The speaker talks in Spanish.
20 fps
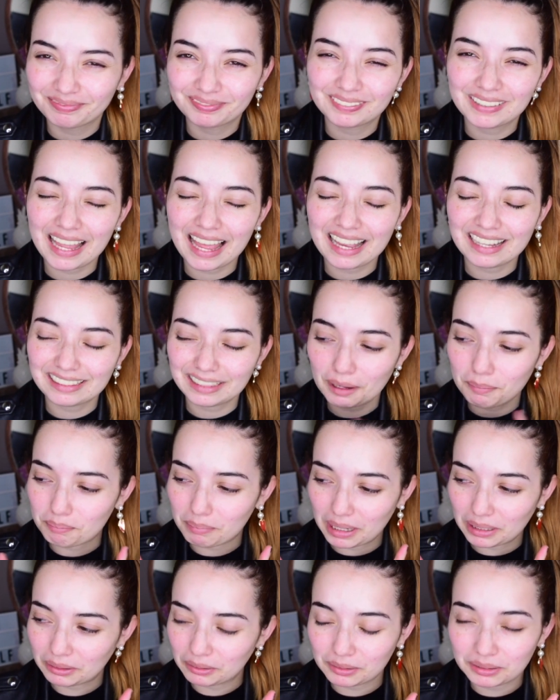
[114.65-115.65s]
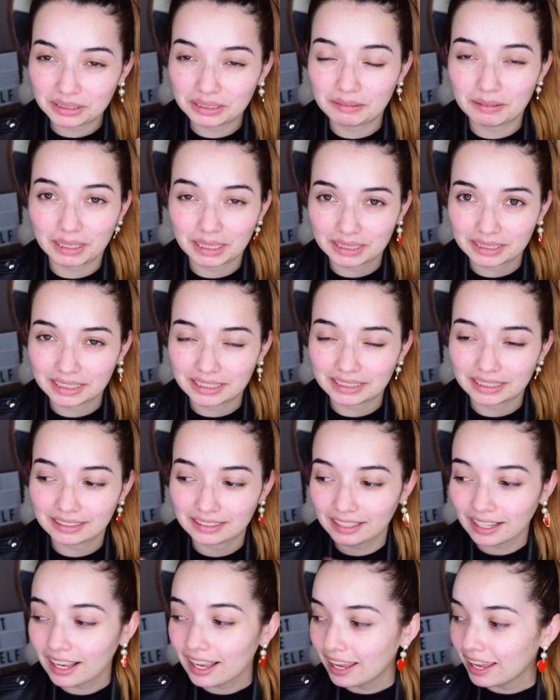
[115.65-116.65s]
nada de zapatos ni vainas de esas.
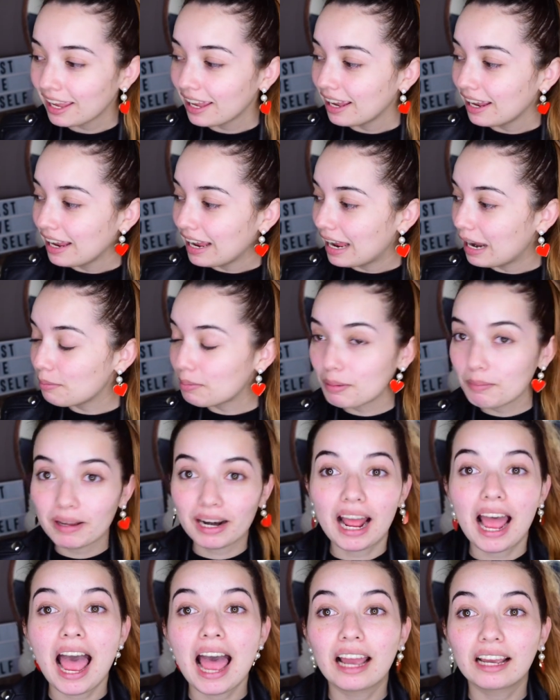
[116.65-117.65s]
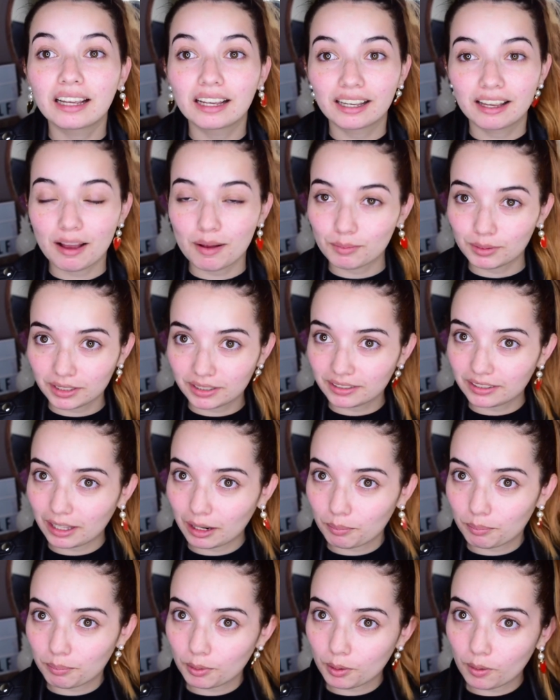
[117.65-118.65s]
El primer hack que vamos a
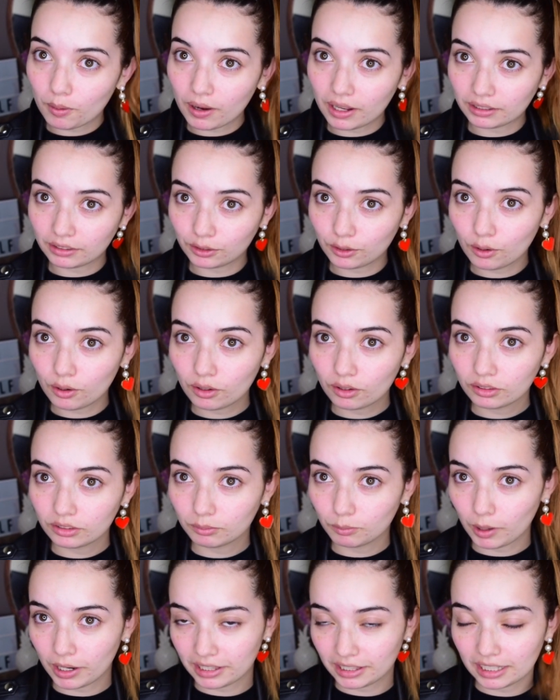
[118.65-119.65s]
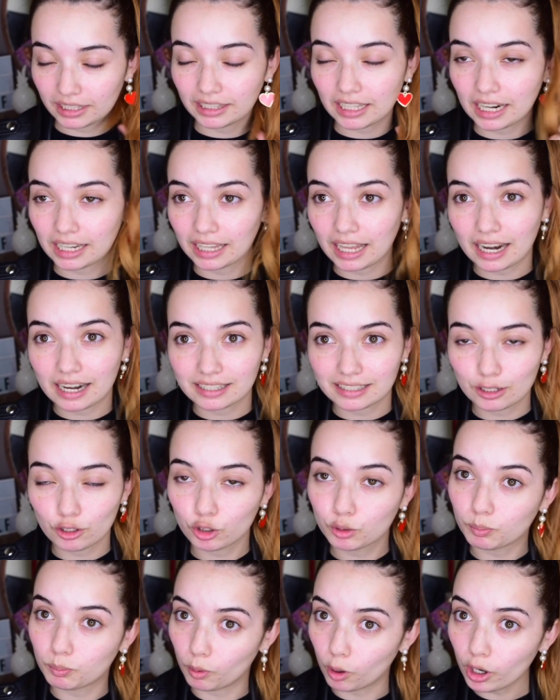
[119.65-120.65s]
estar probando, voy a intentar
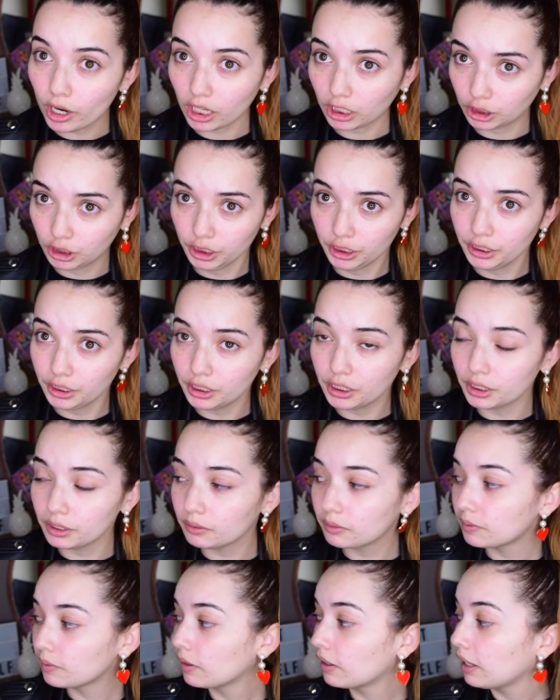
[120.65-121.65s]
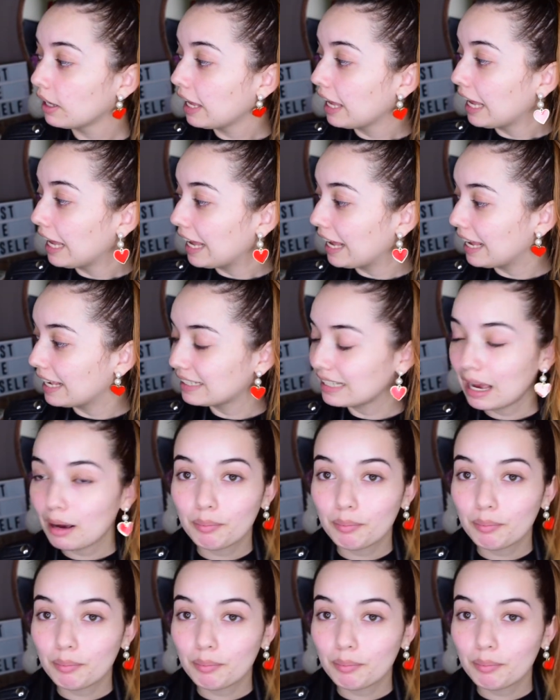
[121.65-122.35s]
dejárselos por aquí, es